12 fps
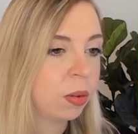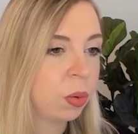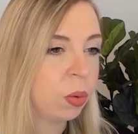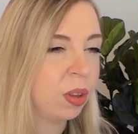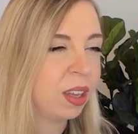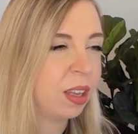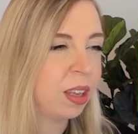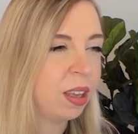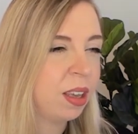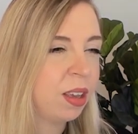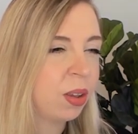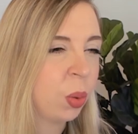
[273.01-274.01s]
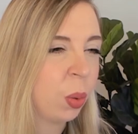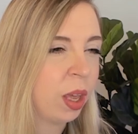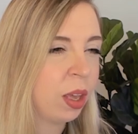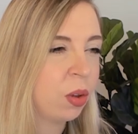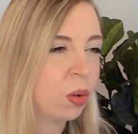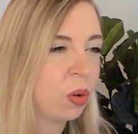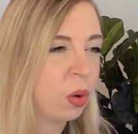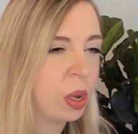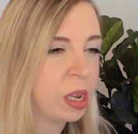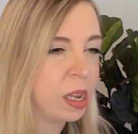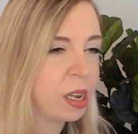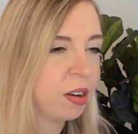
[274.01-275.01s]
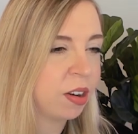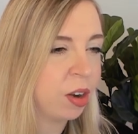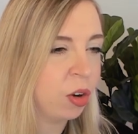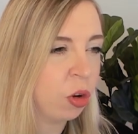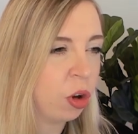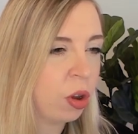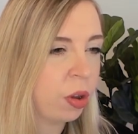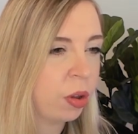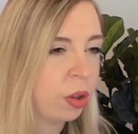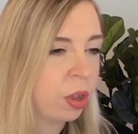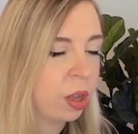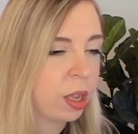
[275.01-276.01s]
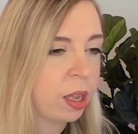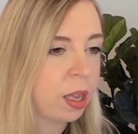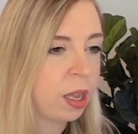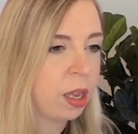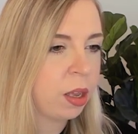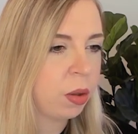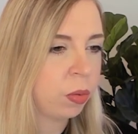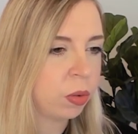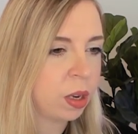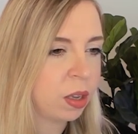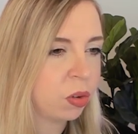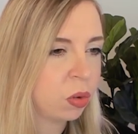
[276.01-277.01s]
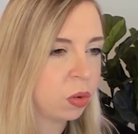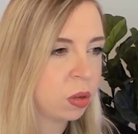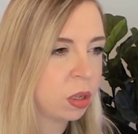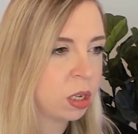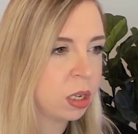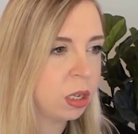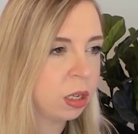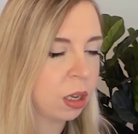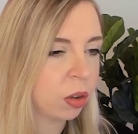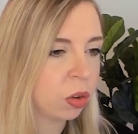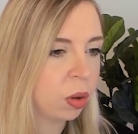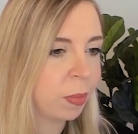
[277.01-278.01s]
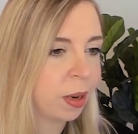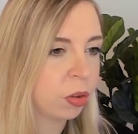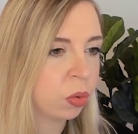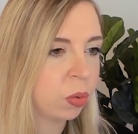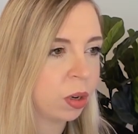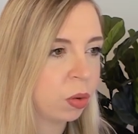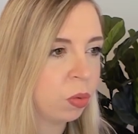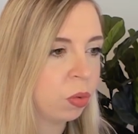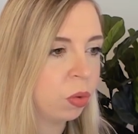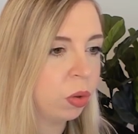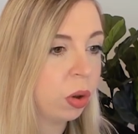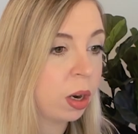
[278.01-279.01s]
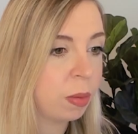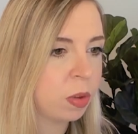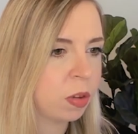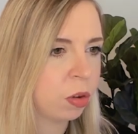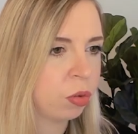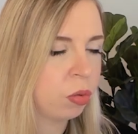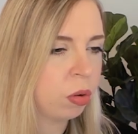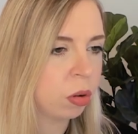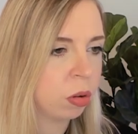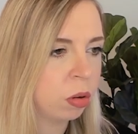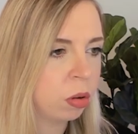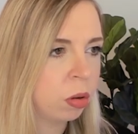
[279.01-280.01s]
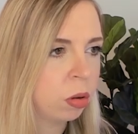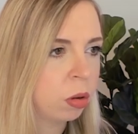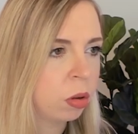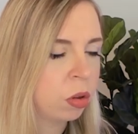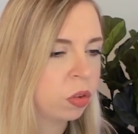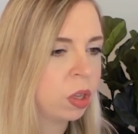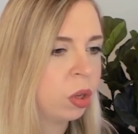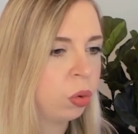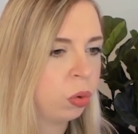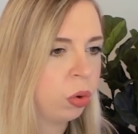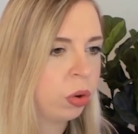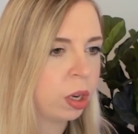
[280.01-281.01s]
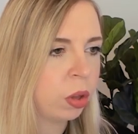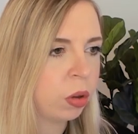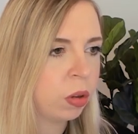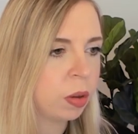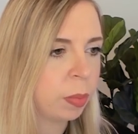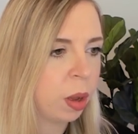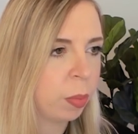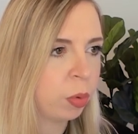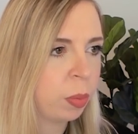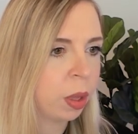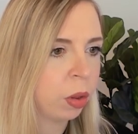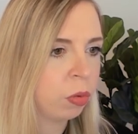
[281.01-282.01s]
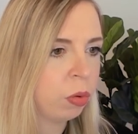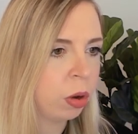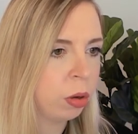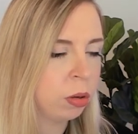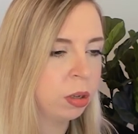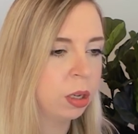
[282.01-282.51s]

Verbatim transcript: Ok, ouais, coloré, j'adore. Et on a ceci qui ressemble à ce qu'on a eu dans la mise à jour. C'est étonnant d'ailleurs, ça m'a un peu perdu là.